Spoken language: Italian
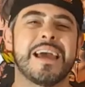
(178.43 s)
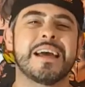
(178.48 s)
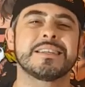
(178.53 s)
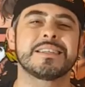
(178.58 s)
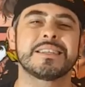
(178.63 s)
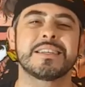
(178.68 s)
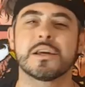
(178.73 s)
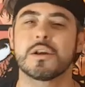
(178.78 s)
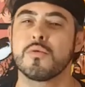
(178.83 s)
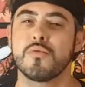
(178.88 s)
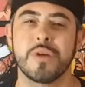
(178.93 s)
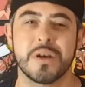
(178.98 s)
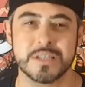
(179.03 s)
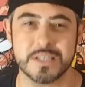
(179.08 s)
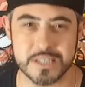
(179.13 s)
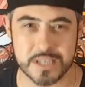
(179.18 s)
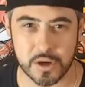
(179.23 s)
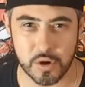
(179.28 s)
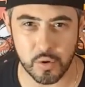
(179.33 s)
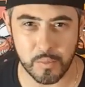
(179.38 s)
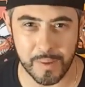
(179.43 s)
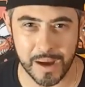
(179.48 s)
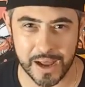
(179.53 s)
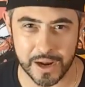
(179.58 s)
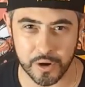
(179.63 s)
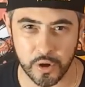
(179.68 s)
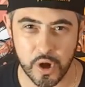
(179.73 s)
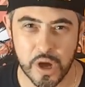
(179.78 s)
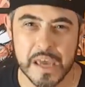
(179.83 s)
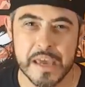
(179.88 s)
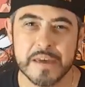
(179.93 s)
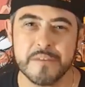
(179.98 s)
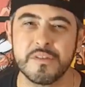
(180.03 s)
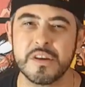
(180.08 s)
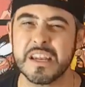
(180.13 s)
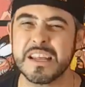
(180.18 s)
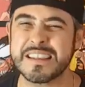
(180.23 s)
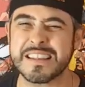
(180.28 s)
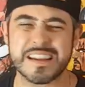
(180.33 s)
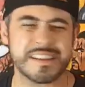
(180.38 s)
essere un essere umano,
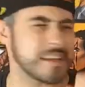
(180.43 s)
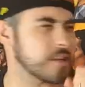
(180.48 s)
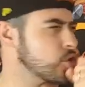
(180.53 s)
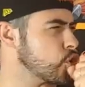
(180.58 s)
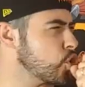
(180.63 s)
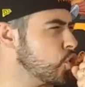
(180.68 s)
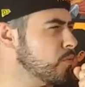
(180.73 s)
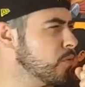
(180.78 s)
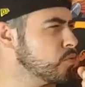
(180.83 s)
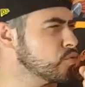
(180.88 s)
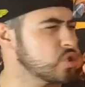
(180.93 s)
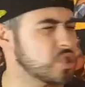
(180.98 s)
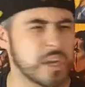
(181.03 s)
viene trattato come un